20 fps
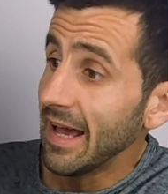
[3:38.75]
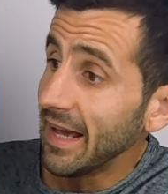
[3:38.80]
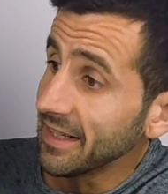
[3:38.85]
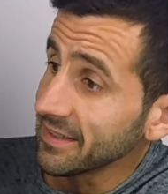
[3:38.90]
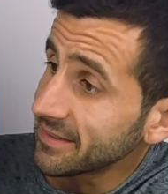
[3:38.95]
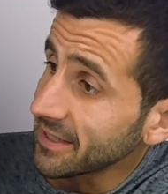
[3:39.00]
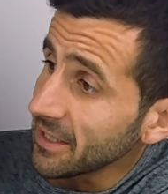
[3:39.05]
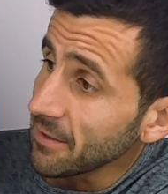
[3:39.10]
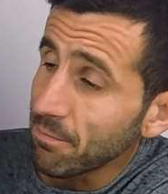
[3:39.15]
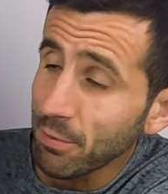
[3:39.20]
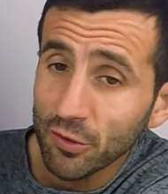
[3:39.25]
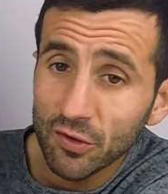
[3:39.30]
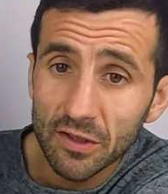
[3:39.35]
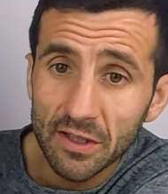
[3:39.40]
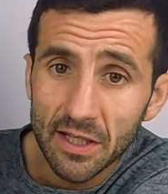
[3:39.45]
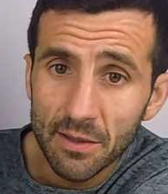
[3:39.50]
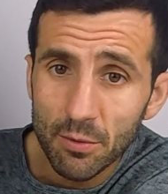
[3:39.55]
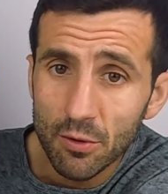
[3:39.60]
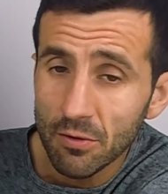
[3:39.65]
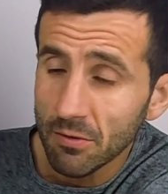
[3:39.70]
Este
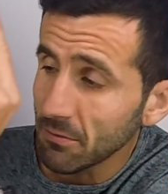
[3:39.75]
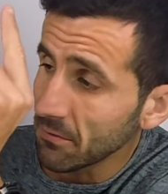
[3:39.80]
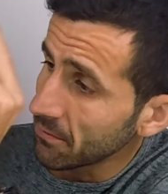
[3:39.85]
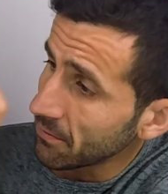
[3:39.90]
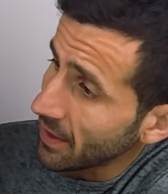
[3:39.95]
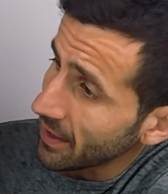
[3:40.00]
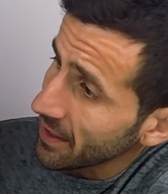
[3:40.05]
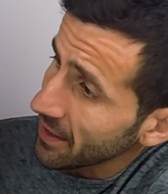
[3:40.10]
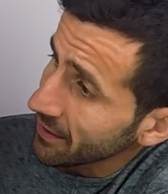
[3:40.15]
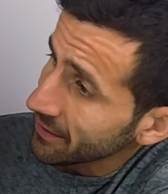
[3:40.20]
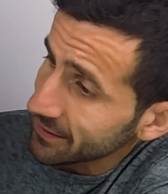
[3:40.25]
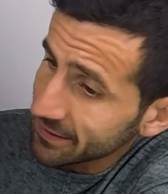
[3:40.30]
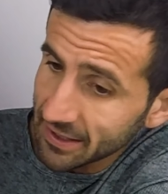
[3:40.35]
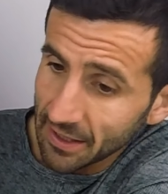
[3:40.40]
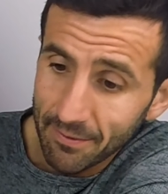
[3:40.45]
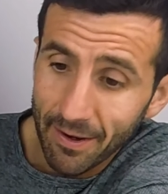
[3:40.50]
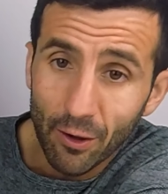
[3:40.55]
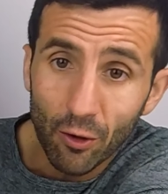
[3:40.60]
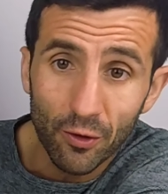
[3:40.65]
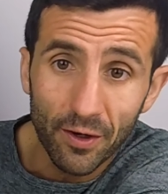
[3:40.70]
dispositivo, ¿vale?
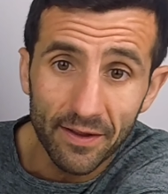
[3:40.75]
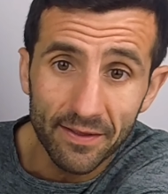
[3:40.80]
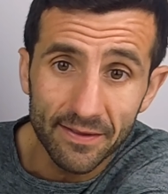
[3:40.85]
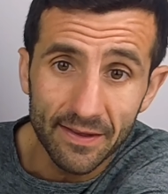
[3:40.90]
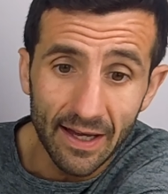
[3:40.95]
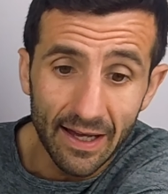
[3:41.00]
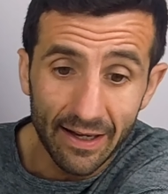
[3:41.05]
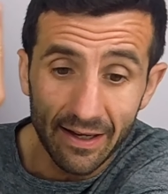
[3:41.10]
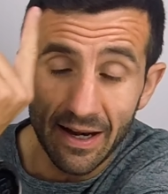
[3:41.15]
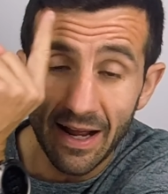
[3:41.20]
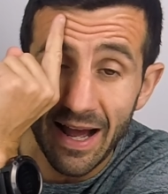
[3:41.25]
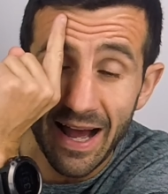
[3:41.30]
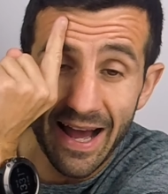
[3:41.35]
Se va a conectar